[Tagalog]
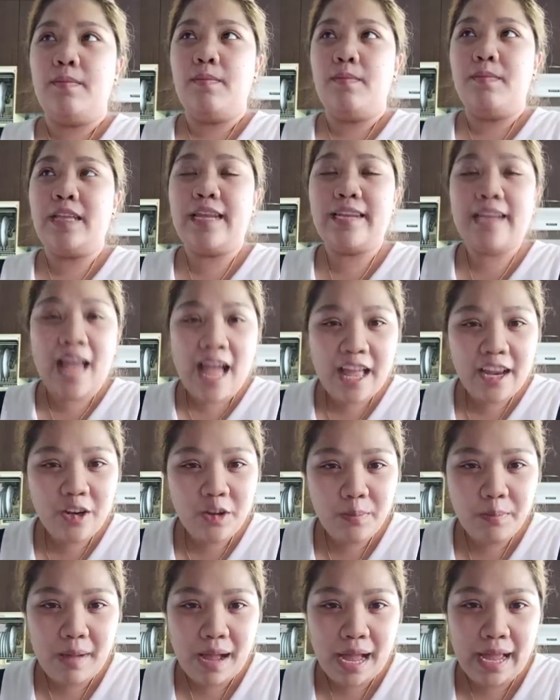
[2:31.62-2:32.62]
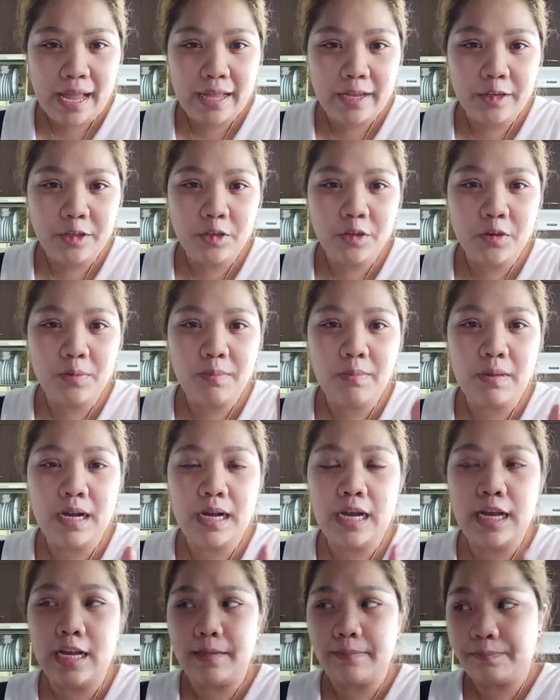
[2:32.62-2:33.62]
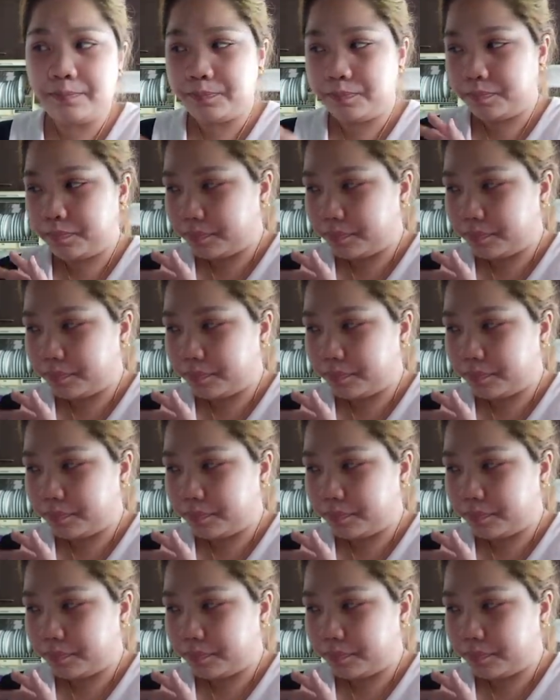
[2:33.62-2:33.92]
nanalo man yung mga